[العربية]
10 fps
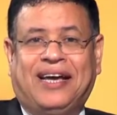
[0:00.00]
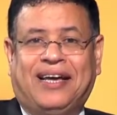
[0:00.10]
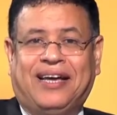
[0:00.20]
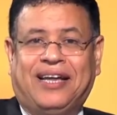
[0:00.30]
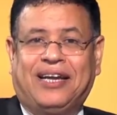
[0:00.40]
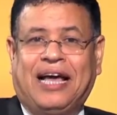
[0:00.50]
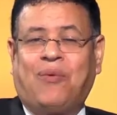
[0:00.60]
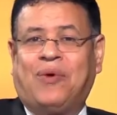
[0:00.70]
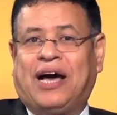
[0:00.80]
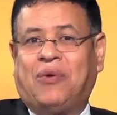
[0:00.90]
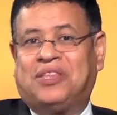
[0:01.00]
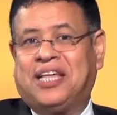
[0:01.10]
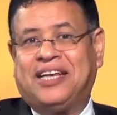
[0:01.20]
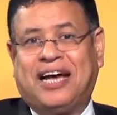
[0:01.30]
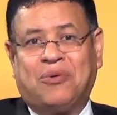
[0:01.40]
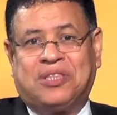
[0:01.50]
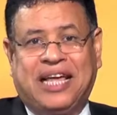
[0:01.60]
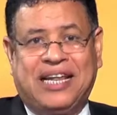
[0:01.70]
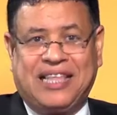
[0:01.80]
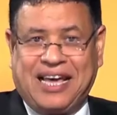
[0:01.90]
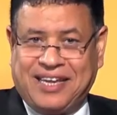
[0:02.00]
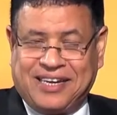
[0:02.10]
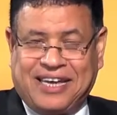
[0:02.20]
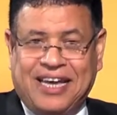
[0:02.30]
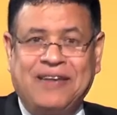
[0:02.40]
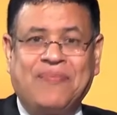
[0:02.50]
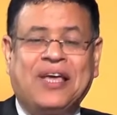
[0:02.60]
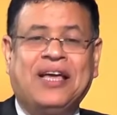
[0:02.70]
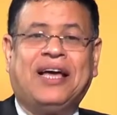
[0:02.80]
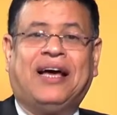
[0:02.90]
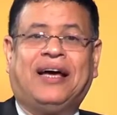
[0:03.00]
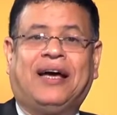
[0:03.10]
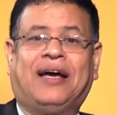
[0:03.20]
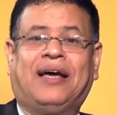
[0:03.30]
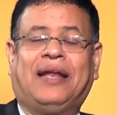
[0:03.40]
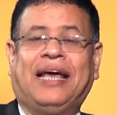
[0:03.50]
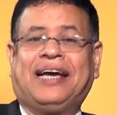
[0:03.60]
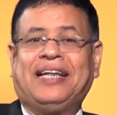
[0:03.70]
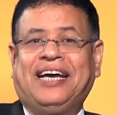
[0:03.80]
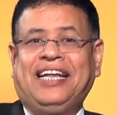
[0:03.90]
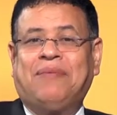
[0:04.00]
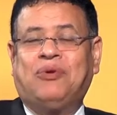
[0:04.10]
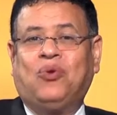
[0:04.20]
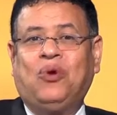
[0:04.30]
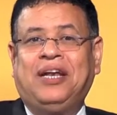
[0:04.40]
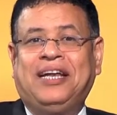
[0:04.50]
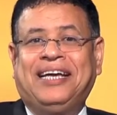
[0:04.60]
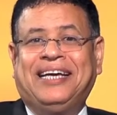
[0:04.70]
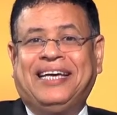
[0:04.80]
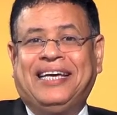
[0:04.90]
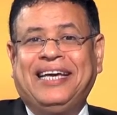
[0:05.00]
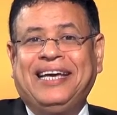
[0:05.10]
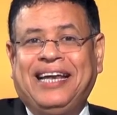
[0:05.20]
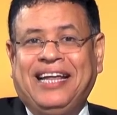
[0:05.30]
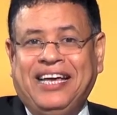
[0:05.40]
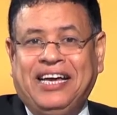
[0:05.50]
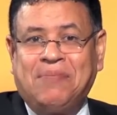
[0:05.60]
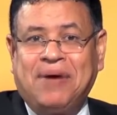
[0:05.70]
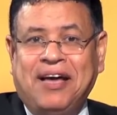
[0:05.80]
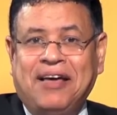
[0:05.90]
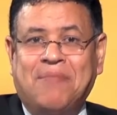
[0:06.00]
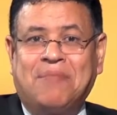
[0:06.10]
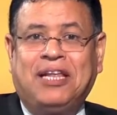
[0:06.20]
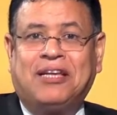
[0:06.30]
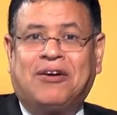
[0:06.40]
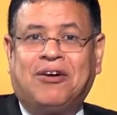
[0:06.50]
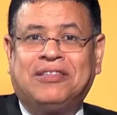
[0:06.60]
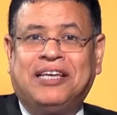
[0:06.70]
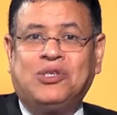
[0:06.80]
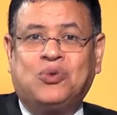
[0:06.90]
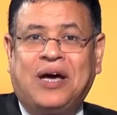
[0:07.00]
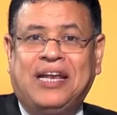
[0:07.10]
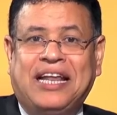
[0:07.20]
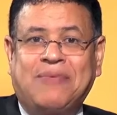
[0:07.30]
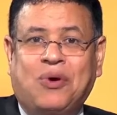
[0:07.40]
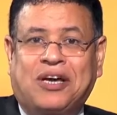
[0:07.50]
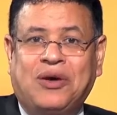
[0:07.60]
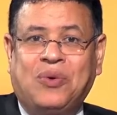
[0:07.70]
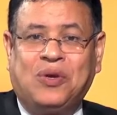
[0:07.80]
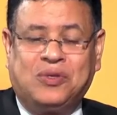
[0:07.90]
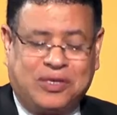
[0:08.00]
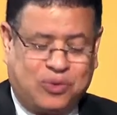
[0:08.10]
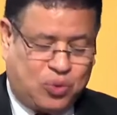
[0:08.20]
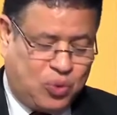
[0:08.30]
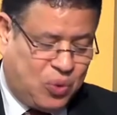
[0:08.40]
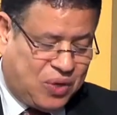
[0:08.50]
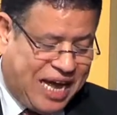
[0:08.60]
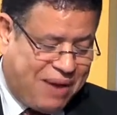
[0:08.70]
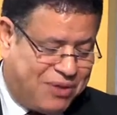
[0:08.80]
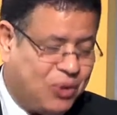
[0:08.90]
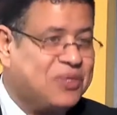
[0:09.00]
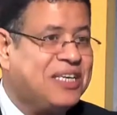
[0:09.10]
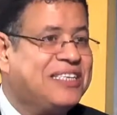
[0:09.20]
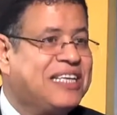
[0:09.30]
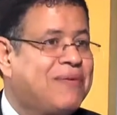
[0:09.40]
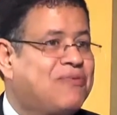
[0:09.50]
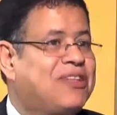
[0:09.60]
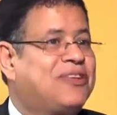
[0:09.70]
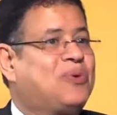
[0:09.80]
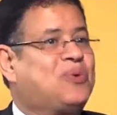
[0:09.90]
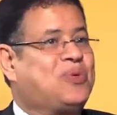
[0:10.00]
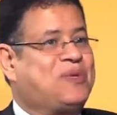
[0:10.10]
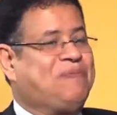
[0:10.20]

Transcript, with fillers: آه، الاول او الثاني او الثالث ايا كان آه، لكن احنا بنقول ايه الحكمه من الاجهاض ده السؤال اللي انا بوجهه للاستاذ دكتور احمد حسيني سلام اتفضل يا دكتور